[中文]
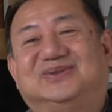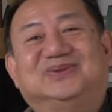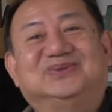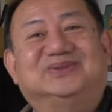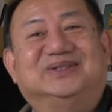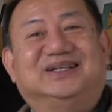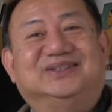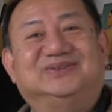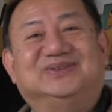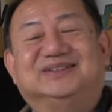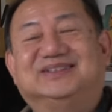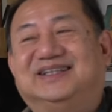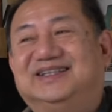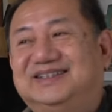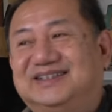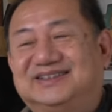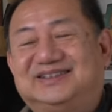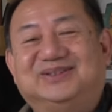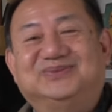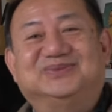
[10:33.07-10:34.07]
突然觉得哎
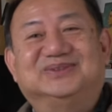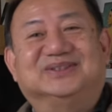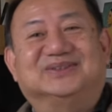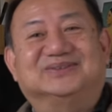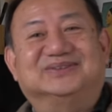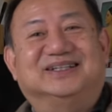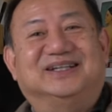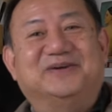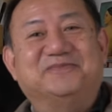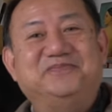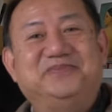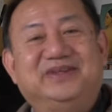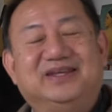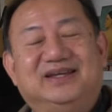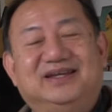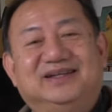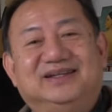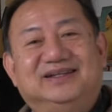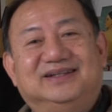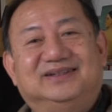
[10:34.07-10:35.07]
呀听不懂了，
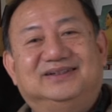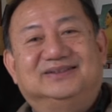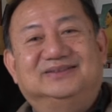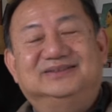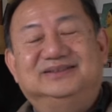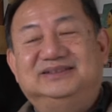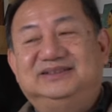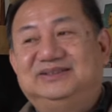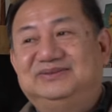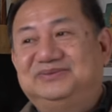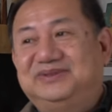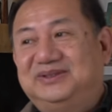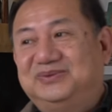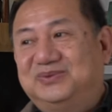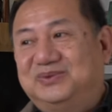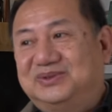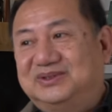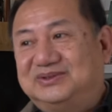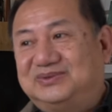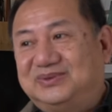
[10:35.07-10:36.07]
呃，因为
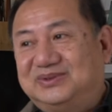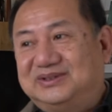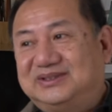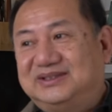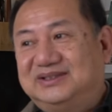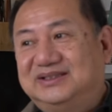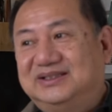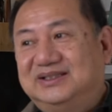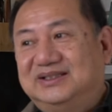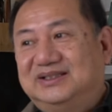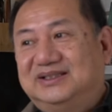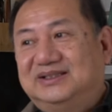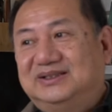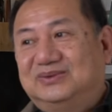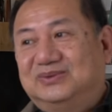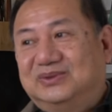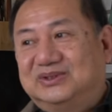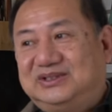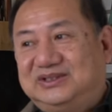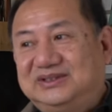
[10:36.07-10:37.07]
我觉得。
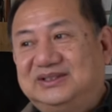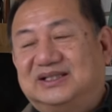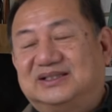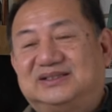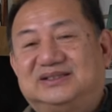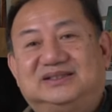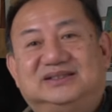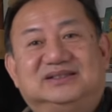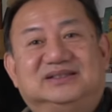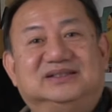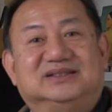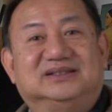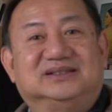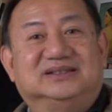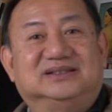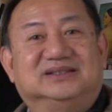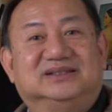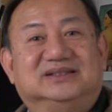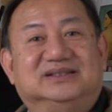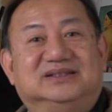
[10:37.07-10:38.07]
我既然
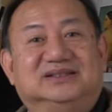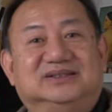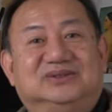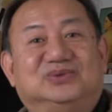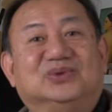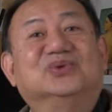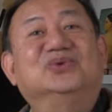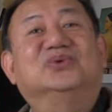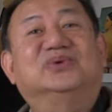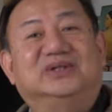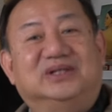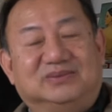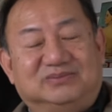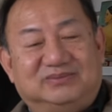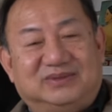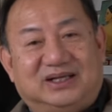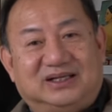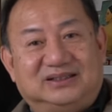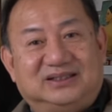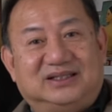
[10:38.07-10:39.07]
是中国人
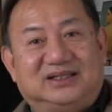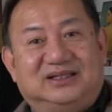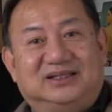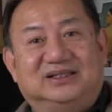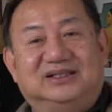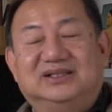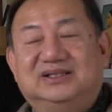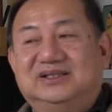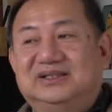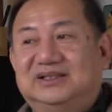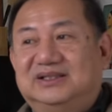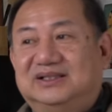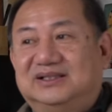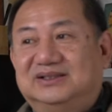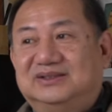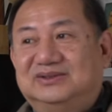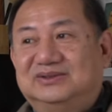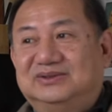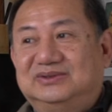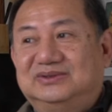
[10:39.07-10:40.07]
嘛，那个
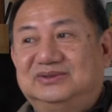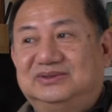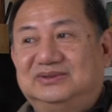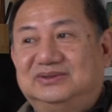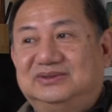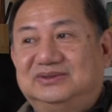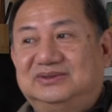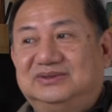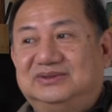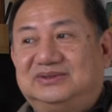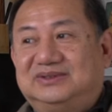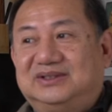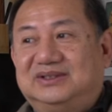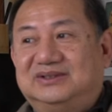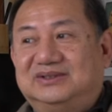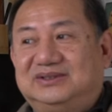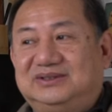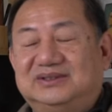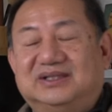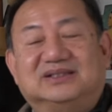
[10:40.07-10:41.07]
呃，这个
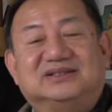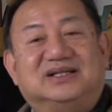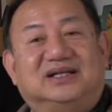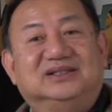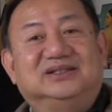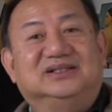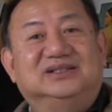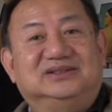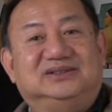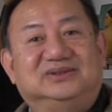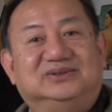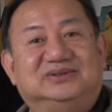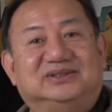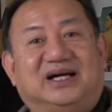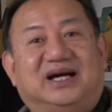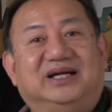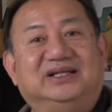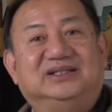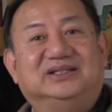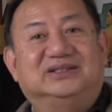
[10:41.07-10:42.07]
既然唱歌，就是
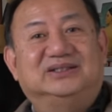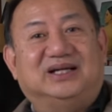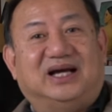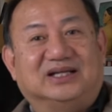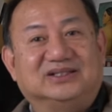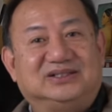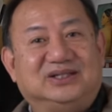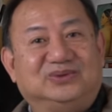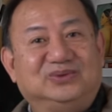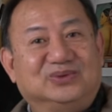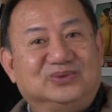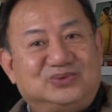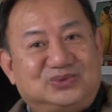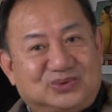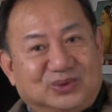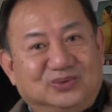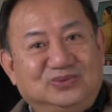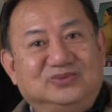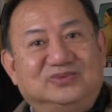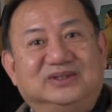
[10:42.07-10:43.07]
还要还是要用
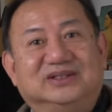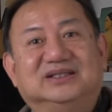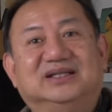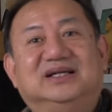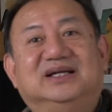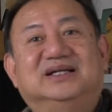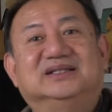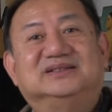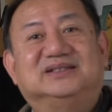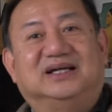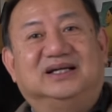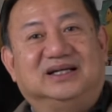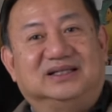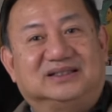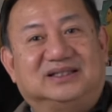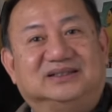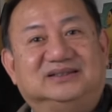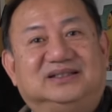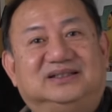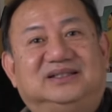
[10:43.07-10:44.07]
中文唱给
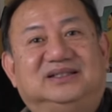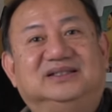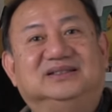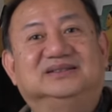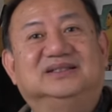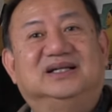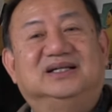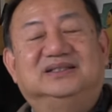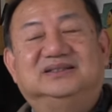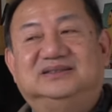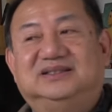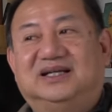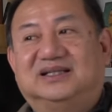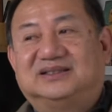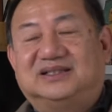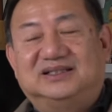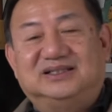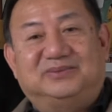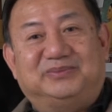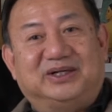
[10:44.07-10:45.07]
大家听，让
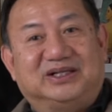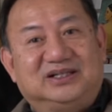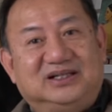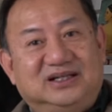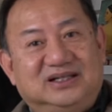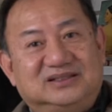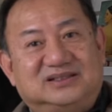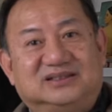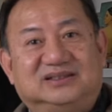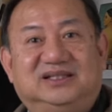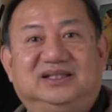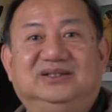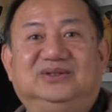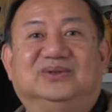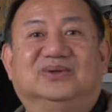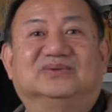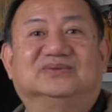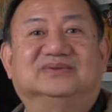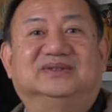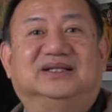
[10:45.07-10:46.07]
大家把歌词听
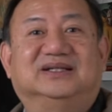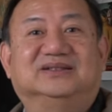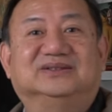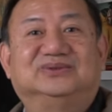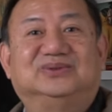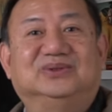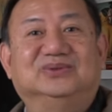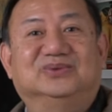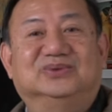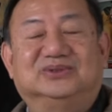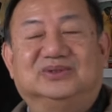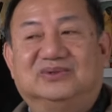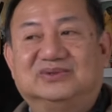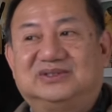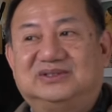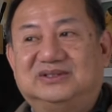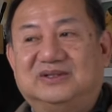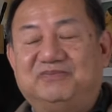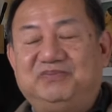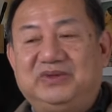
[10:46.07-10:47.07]
懂了。所以我都
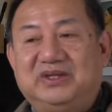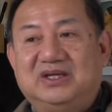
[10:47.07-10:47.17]
是